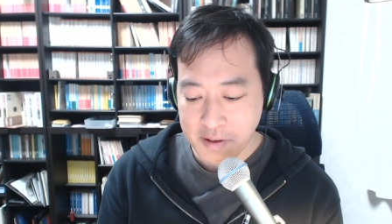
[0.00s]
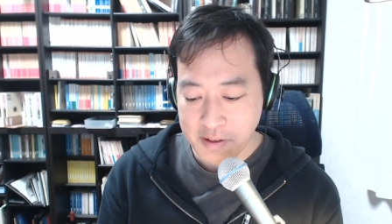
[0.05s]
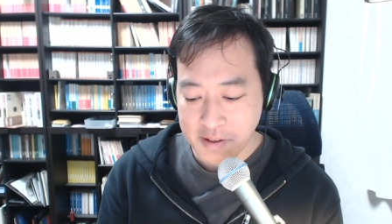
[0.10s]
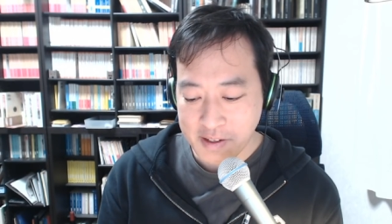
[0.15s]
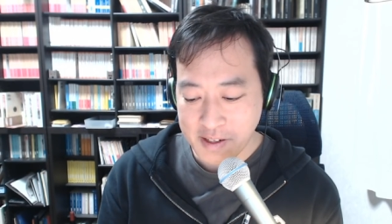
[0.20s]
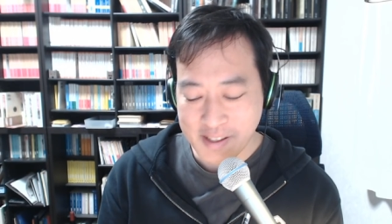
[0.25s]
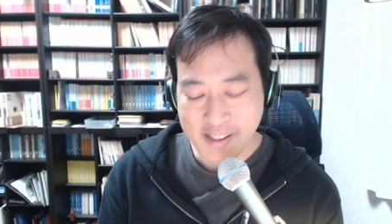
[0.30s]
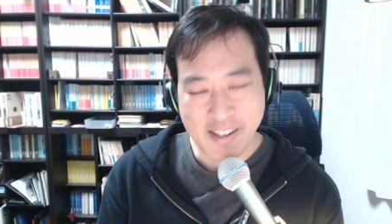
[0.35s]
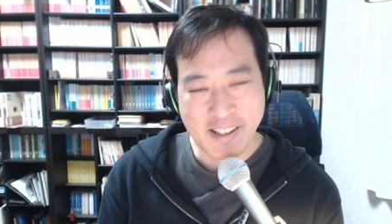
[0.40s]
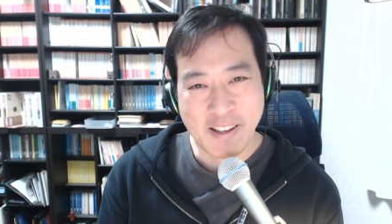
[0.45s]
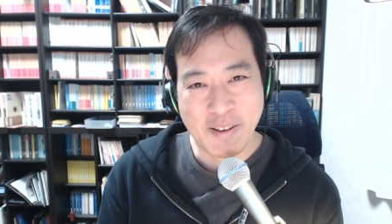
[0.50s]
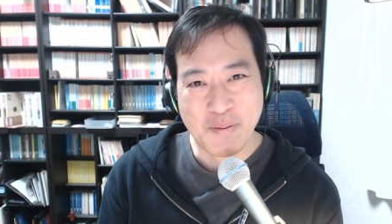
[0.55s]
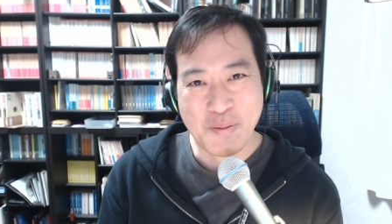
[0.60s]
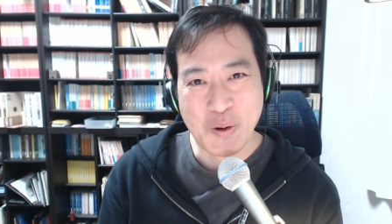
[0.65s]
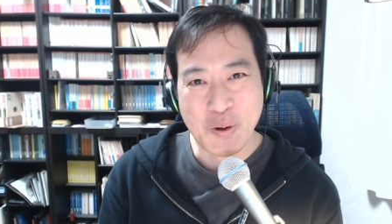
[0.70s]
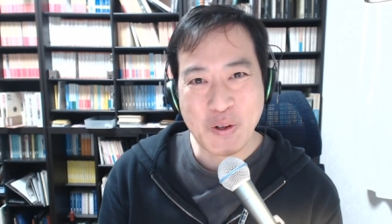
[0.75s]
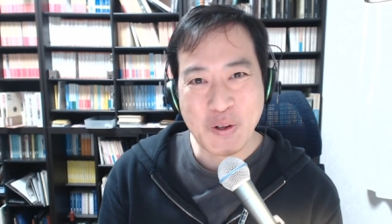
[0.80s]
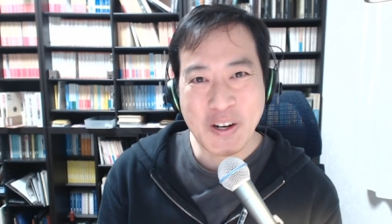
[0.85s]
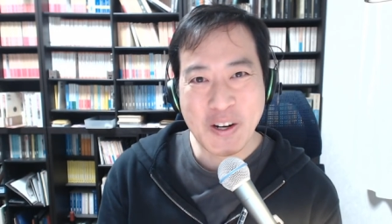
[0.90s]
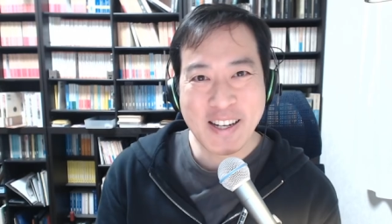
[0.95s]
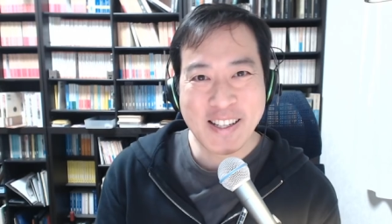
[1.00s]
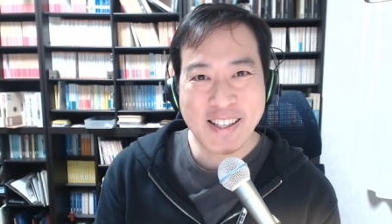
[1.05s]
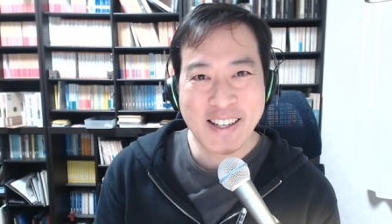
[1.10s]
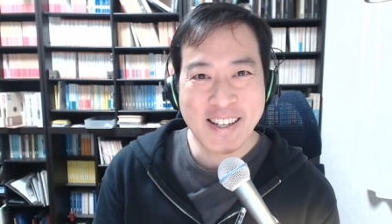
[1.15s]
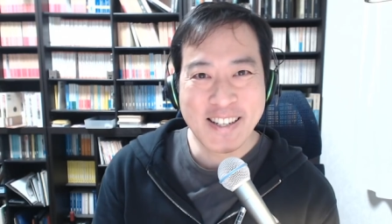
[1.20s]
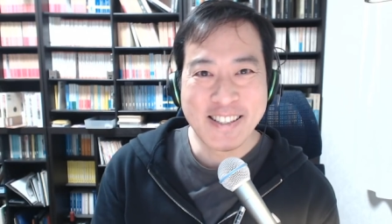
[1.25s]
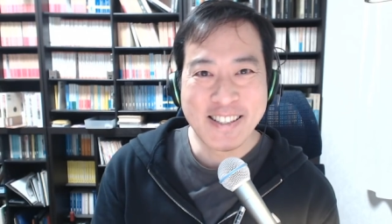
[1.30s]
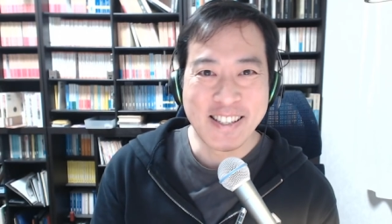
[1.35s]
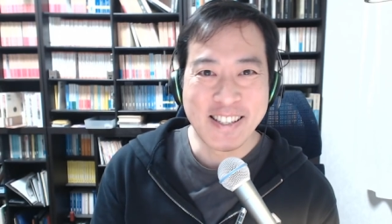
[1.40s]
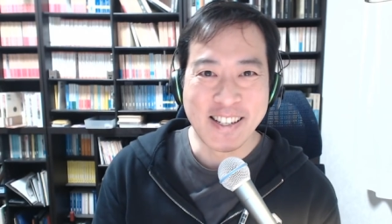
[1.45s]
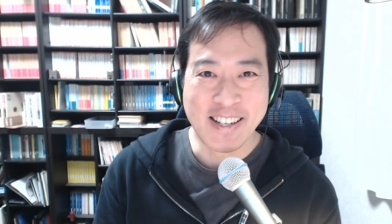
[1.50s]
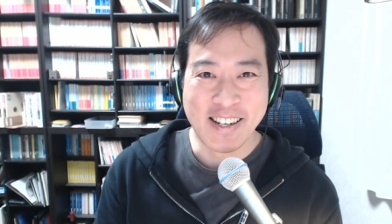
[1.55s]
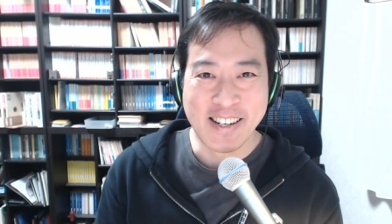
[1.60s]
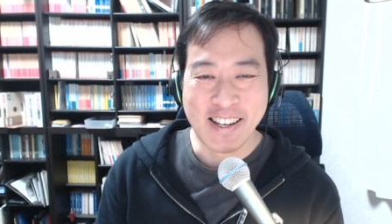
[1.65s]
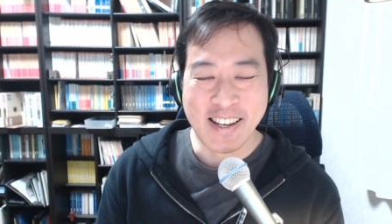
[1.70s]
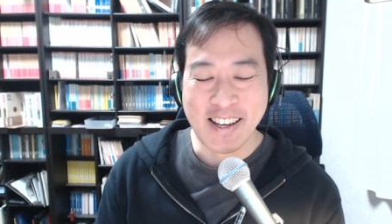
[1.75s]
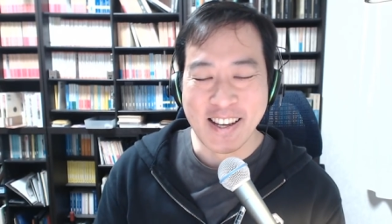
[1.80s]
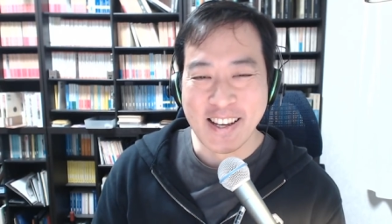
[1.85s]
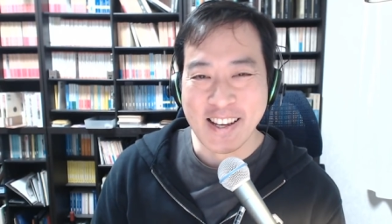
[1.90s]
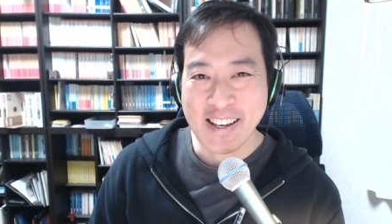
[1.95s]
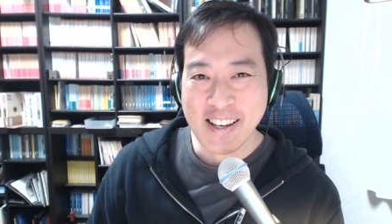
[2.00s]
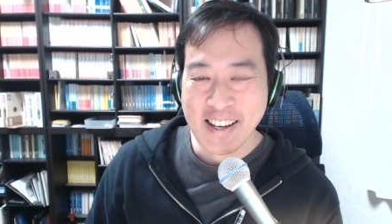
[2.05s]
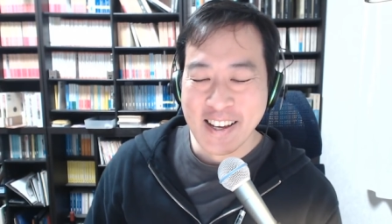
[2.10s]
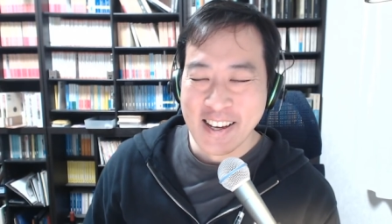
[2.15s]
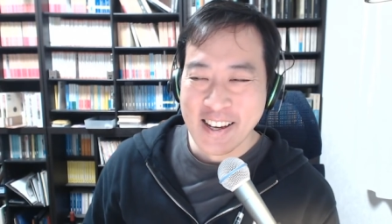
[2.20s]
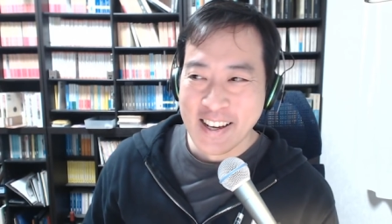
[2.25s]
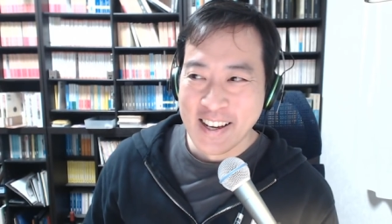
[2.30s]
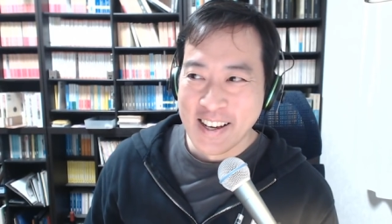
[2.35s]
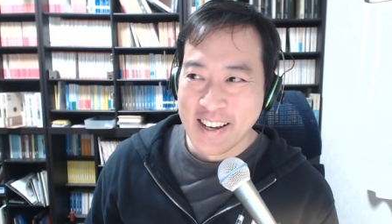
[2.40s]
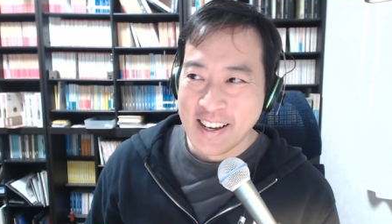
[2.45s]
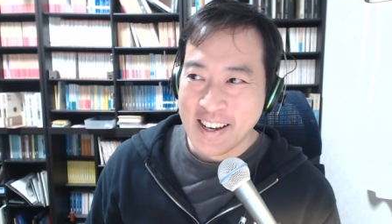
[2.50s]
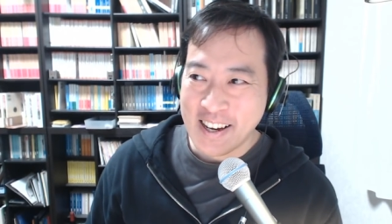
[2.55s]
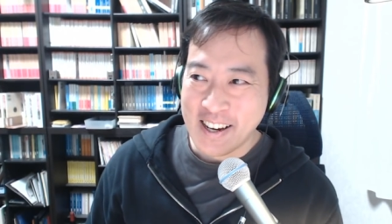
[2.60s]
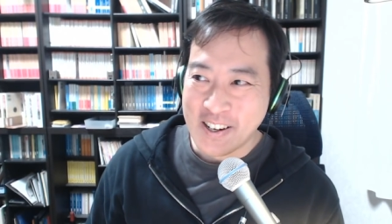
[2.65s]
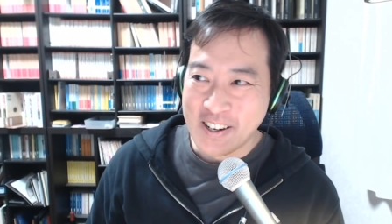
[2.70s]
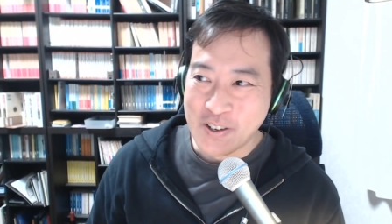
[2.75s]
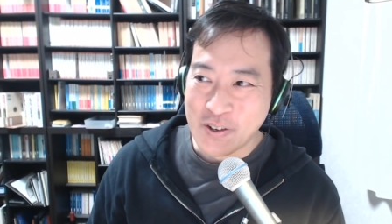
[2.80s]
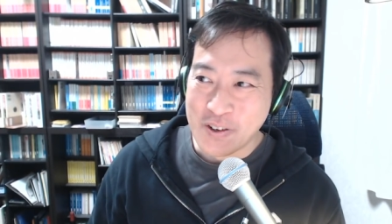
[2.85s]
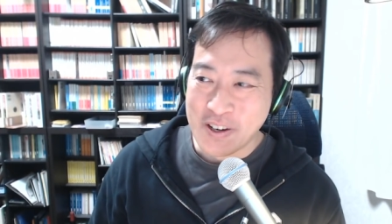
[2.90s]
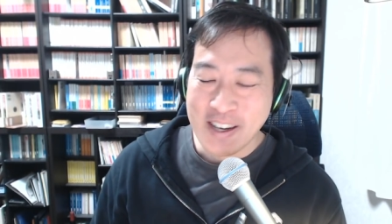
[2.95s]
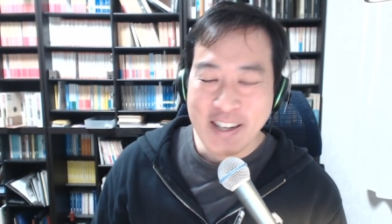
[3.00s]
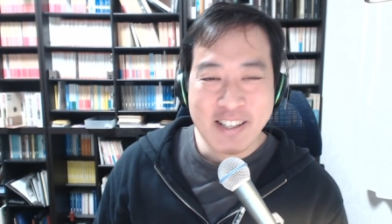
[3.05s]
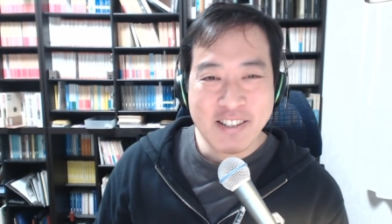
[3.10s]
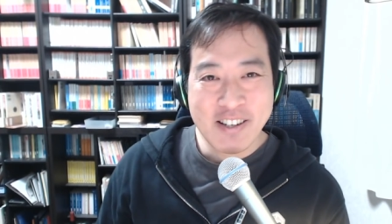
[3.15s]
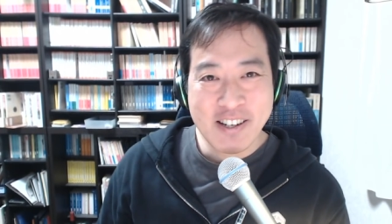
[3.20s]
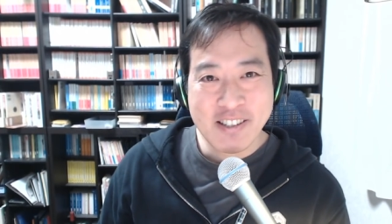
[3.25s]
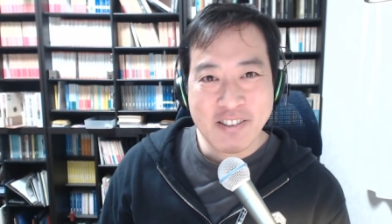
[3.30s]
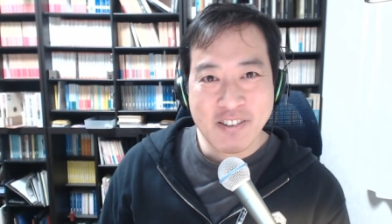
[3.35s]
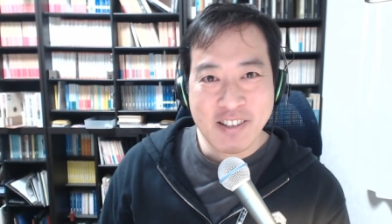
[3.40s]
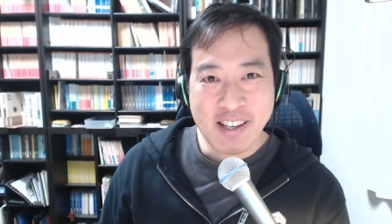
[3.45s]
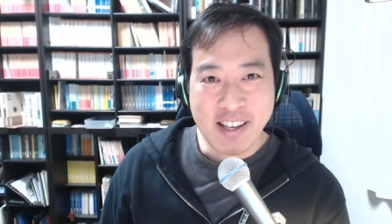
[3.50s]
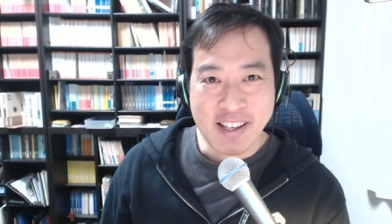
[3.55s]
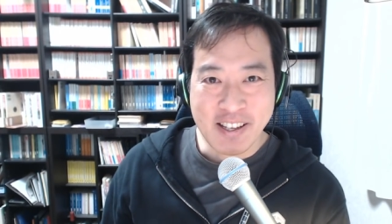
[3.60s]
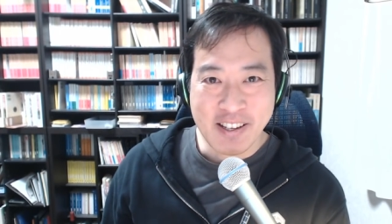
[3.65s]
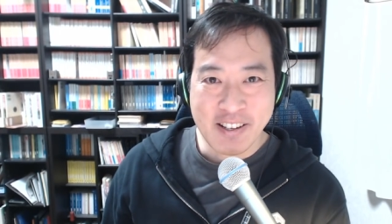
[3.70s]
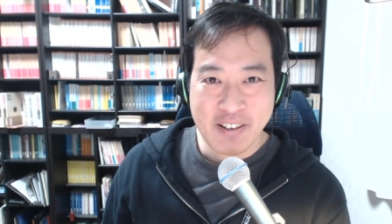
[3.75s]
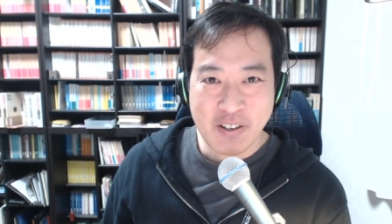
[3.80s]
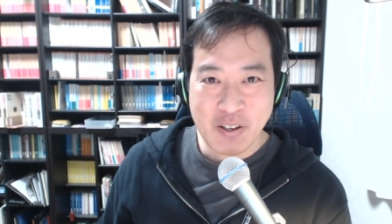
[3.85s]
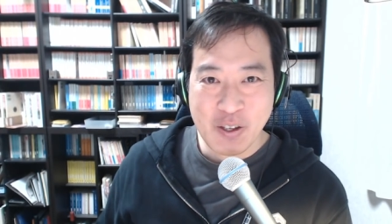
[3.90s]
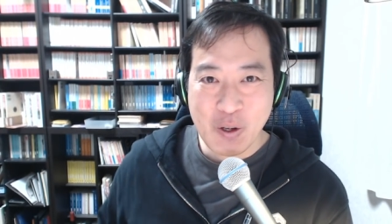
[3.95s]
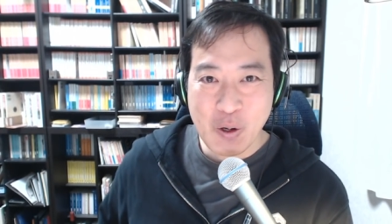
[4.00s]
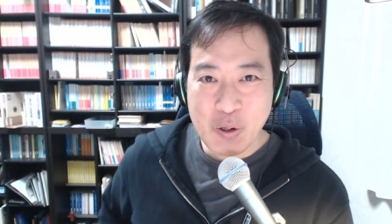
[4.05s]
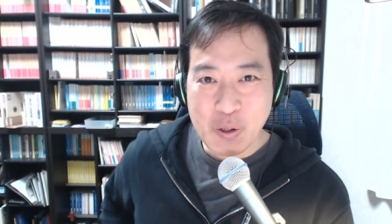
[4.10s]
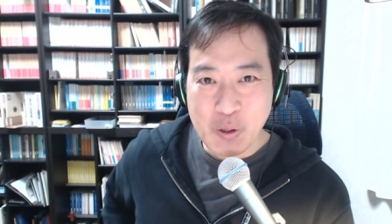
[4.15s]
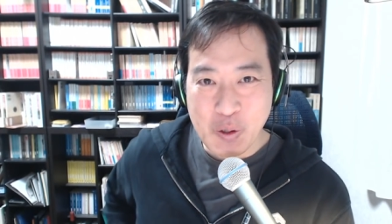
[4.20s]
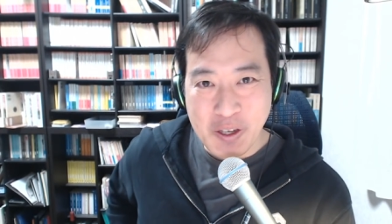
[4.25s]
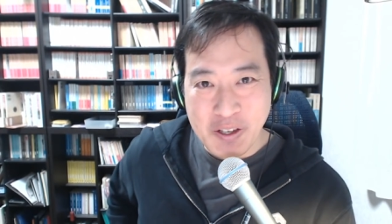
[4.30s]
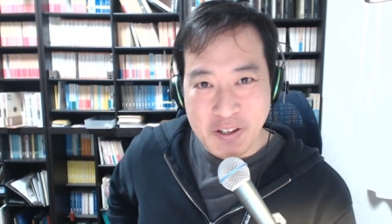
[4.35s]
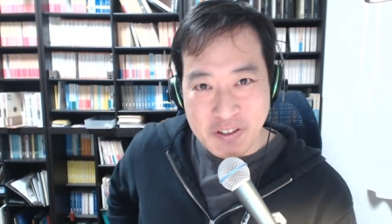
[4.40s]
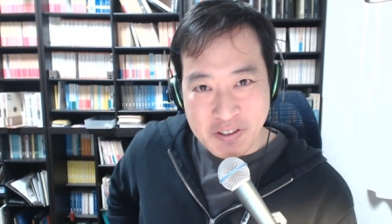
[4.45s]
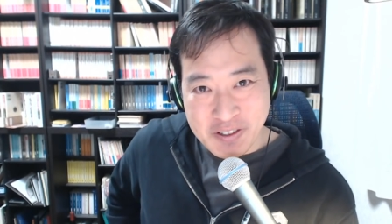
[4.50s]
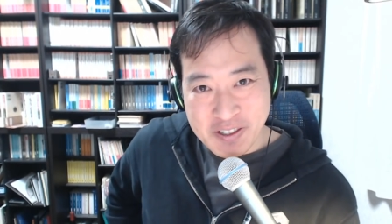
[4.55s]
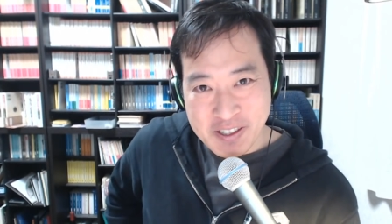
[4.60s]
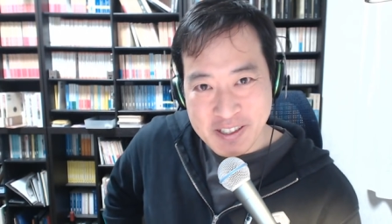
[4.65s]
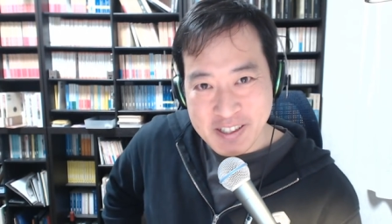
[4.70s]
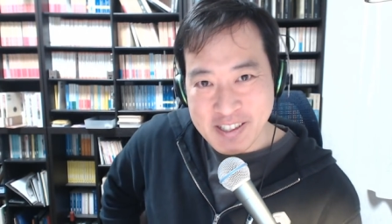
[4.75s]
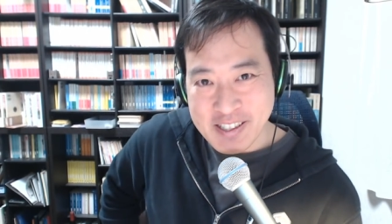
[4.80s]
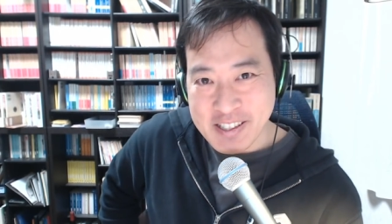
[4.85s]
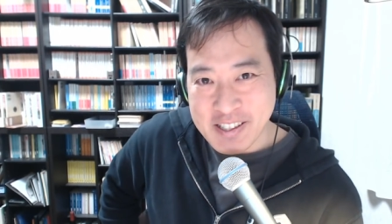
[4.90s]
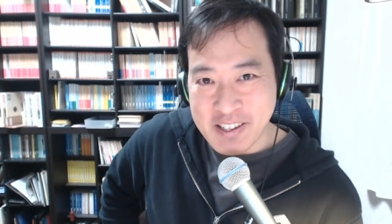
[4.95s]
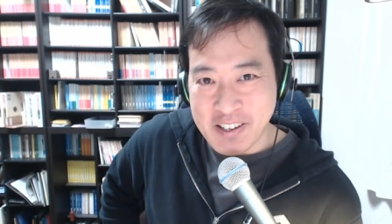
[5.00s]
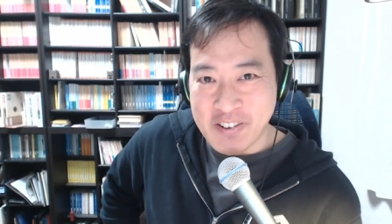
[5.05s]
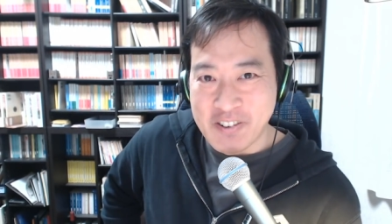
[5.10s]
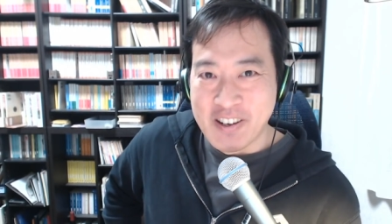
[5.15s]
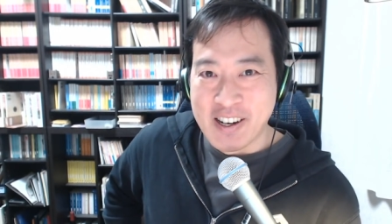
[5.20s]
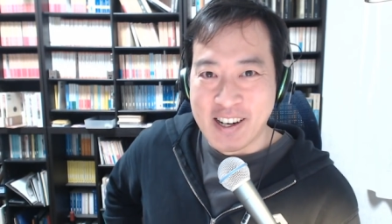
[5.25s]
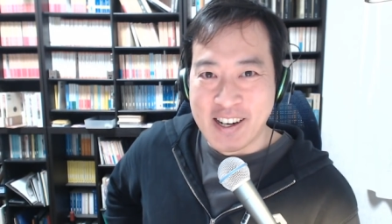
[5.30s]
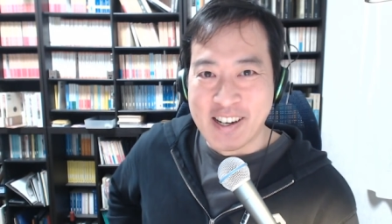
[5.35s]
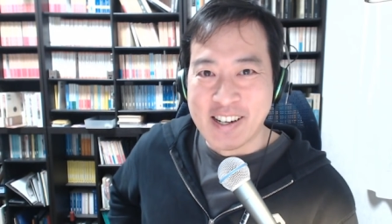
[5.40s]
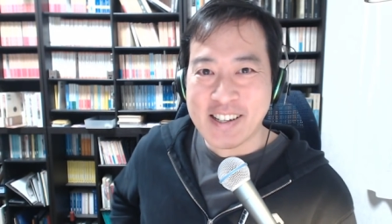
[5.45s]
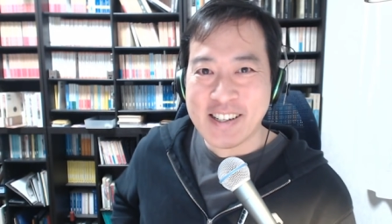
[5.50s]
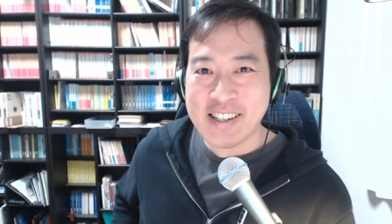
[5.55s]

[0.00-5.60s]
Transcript: ただね、僕が大好きなね、あの、ナイトデイ、夜と昼ってのが、